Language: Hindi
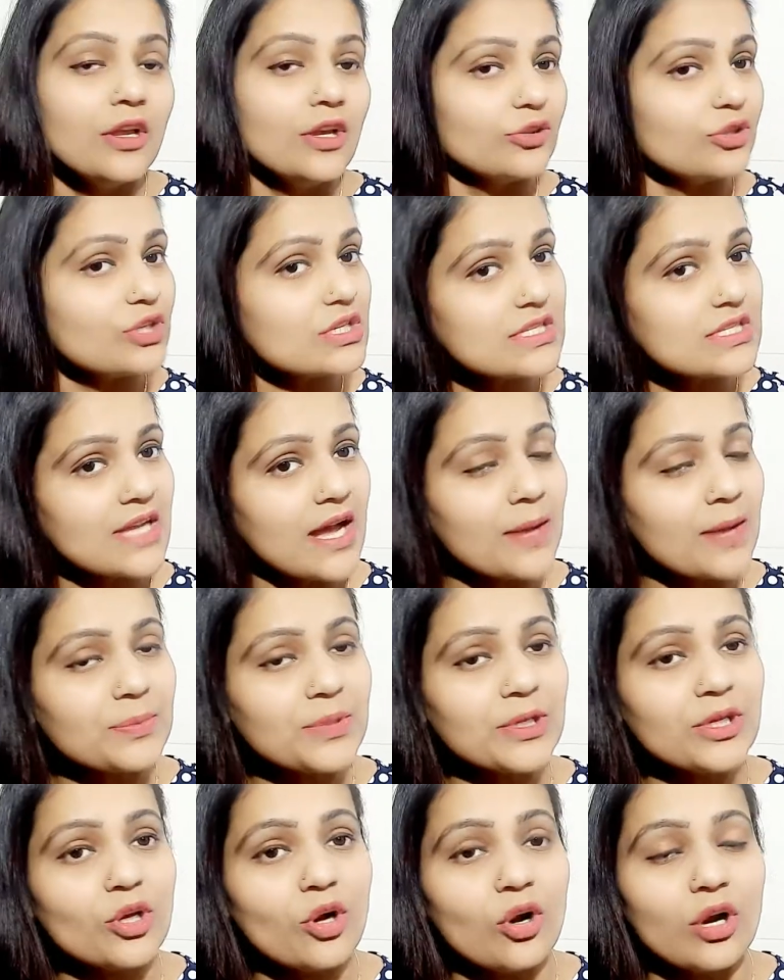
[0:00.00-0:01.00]
तो इससे
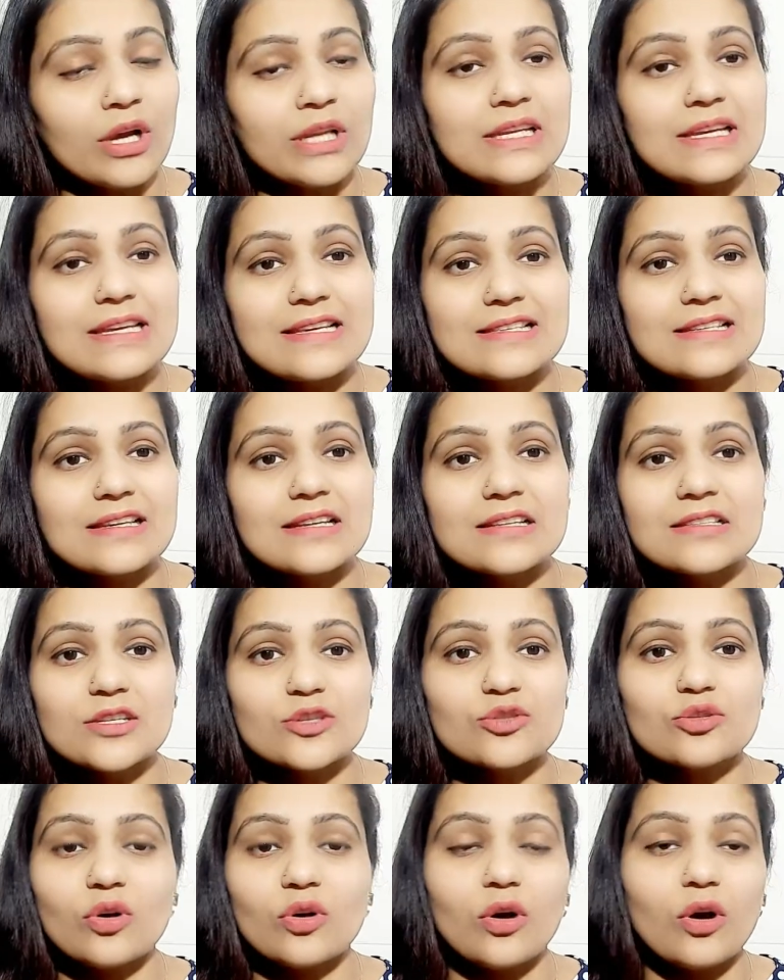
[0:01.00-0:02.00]
आपकी ऑयली स्किन से
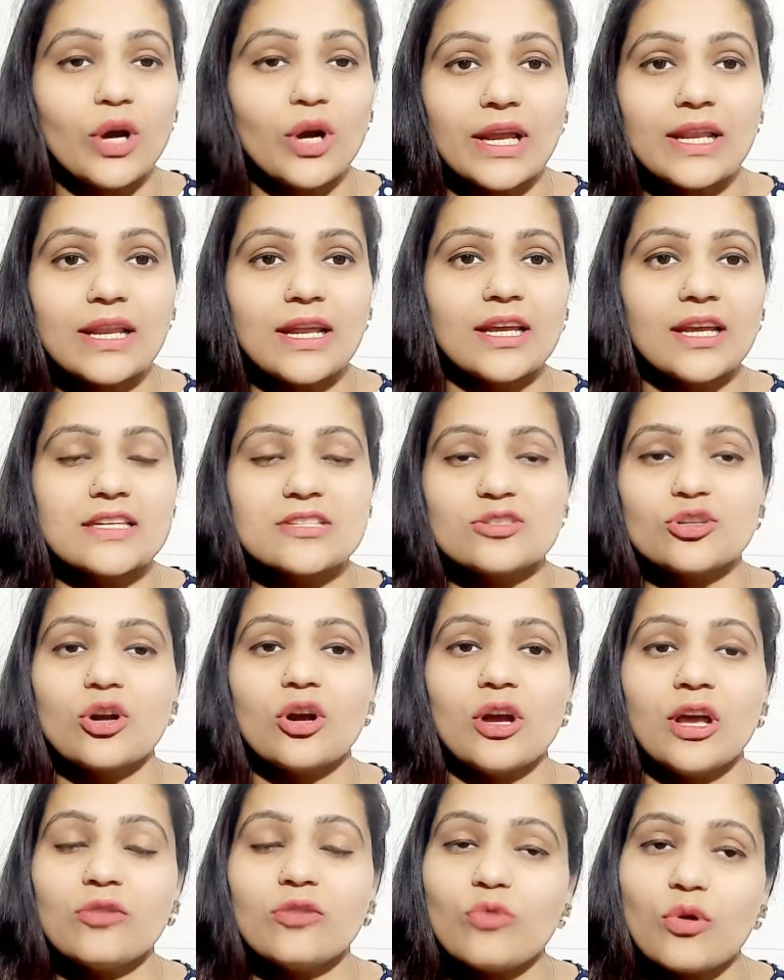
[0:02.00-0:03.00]
जो ऑयल है एक्स्ट्रा
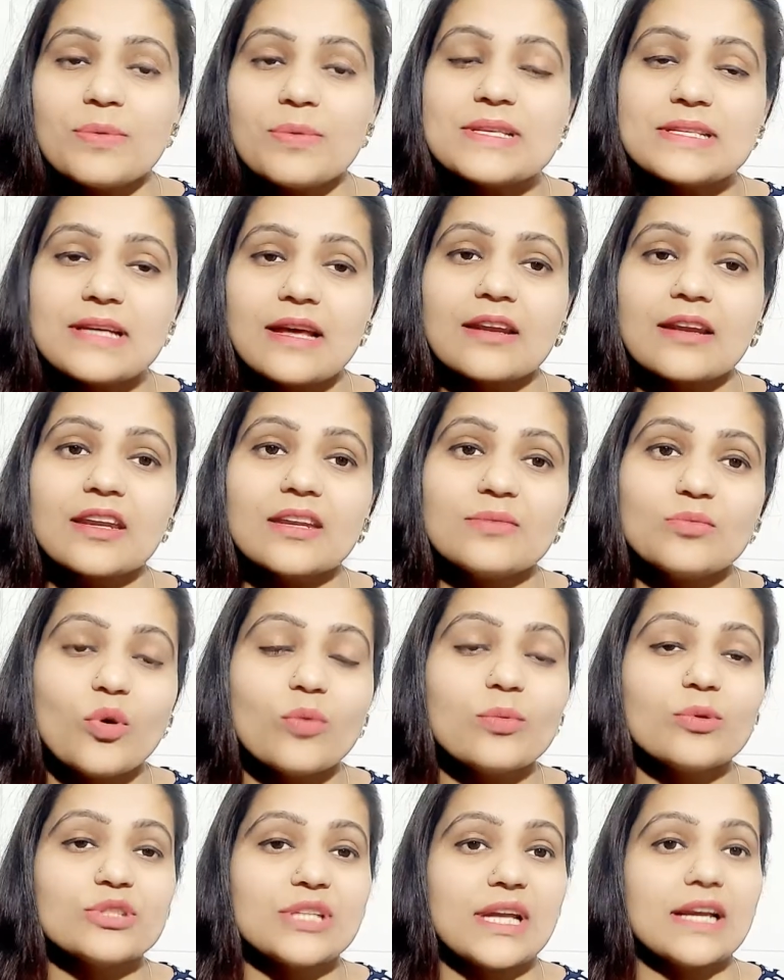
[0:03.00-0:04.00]
ऑयल वो भी सारे
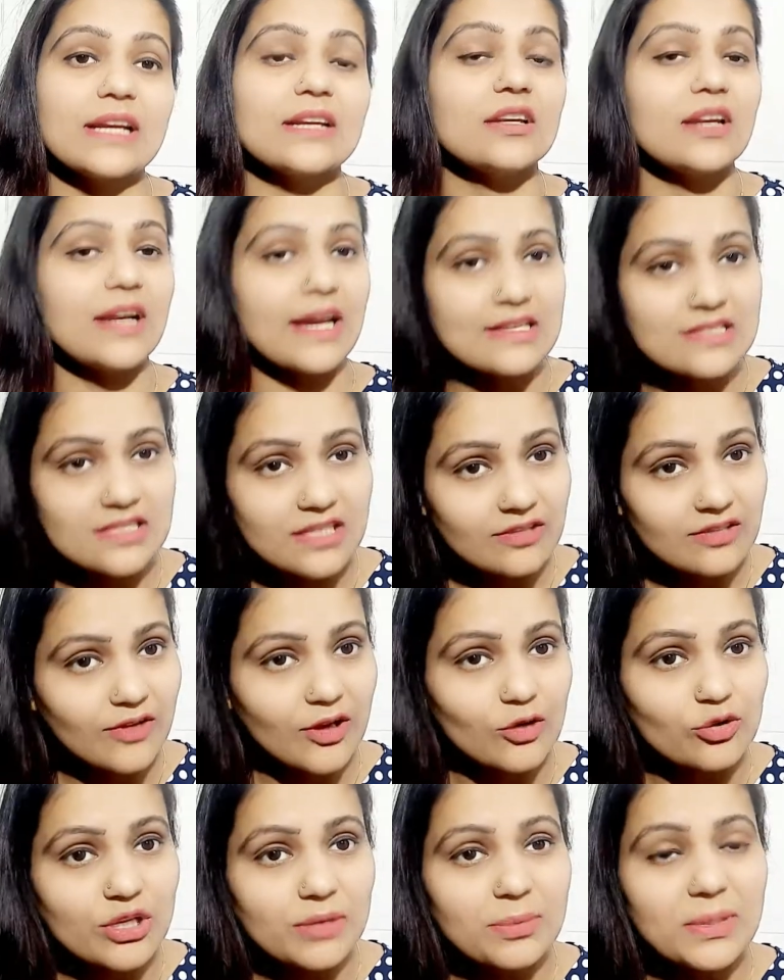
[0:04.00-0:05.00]
रिमूव हो जाएंगे ड्राई स्किन
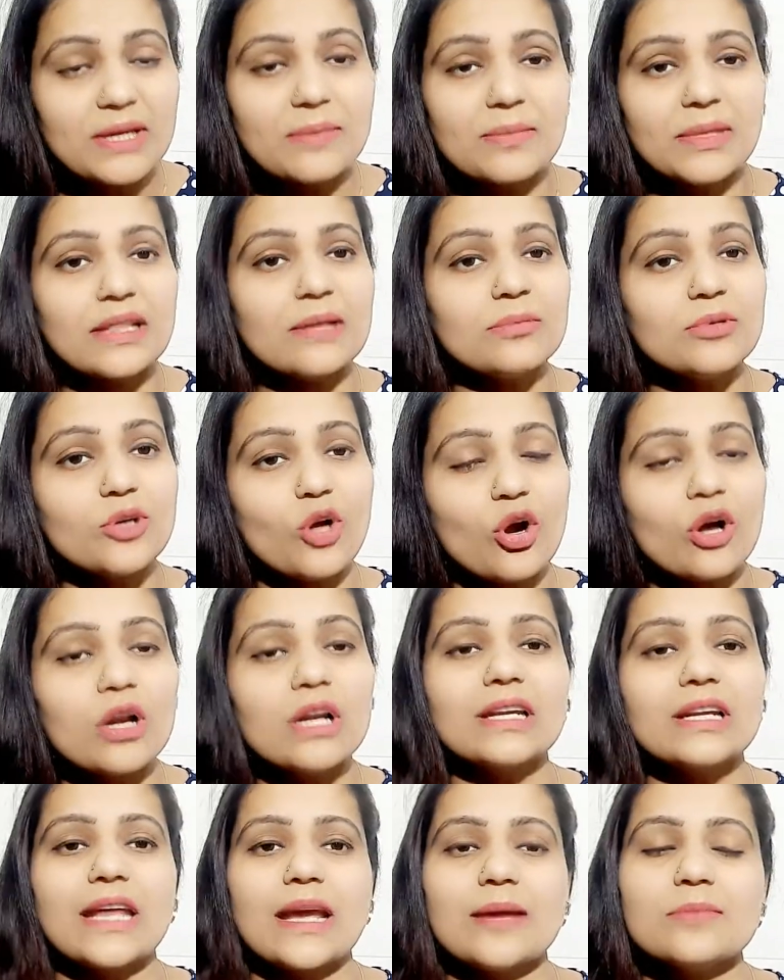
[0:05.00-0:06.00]
वालों के लिए मतलब ये
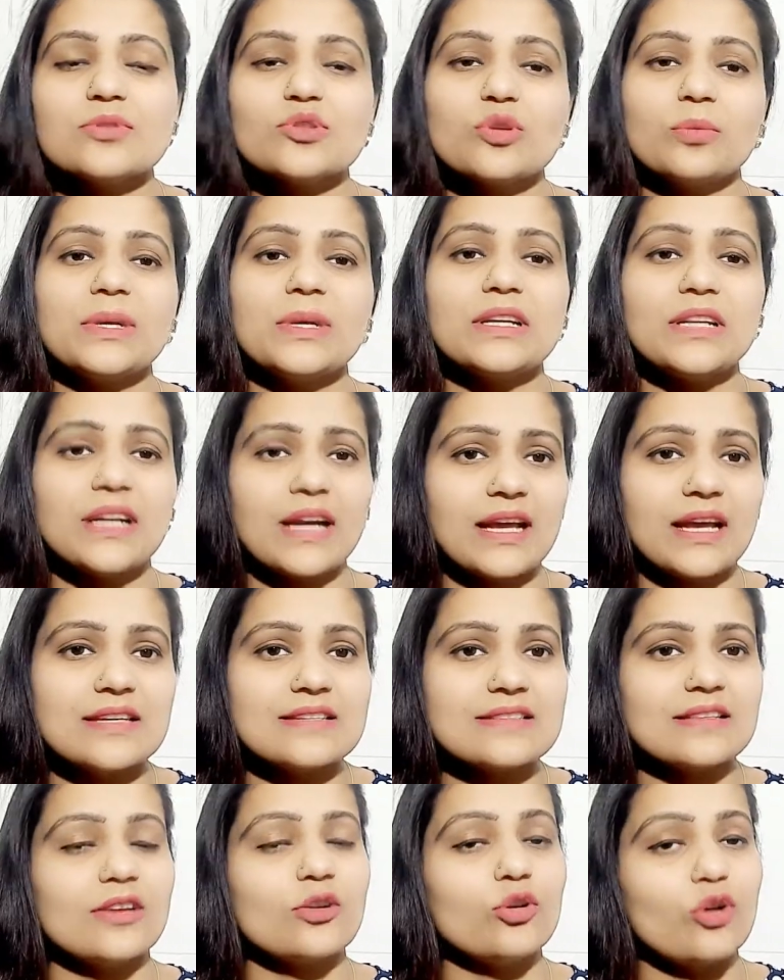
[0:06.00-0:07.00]
ऑल टाइप जो भी ड्राई
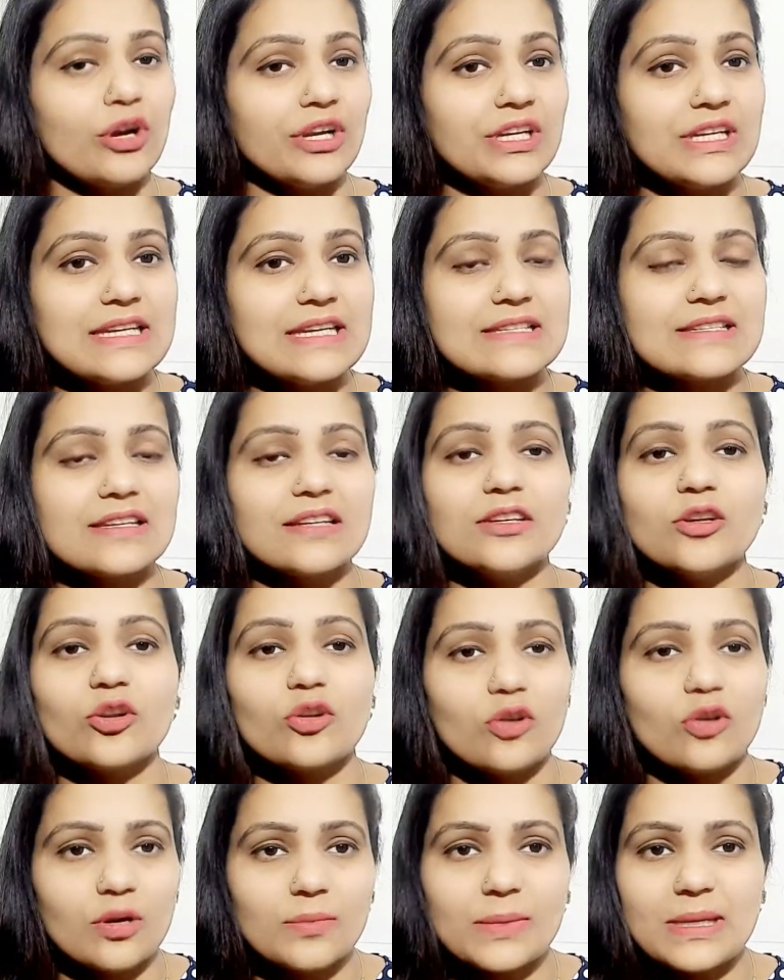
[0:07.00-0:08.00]
स्किन ऑयली स्किन या
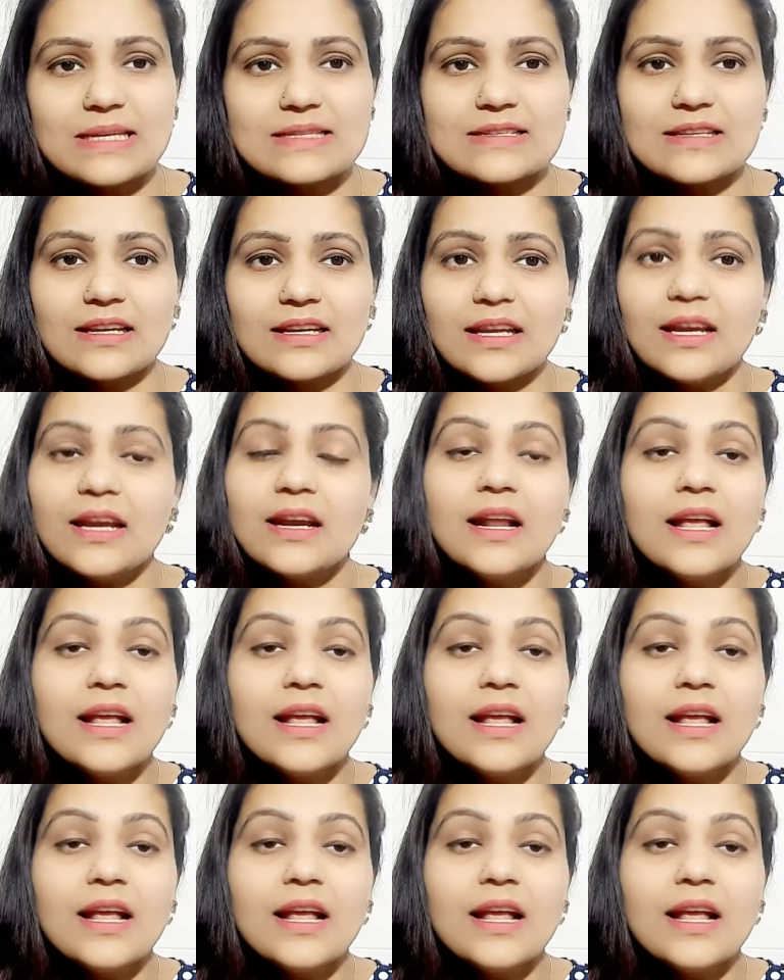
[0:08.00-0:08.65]
नॉर्मल स्किन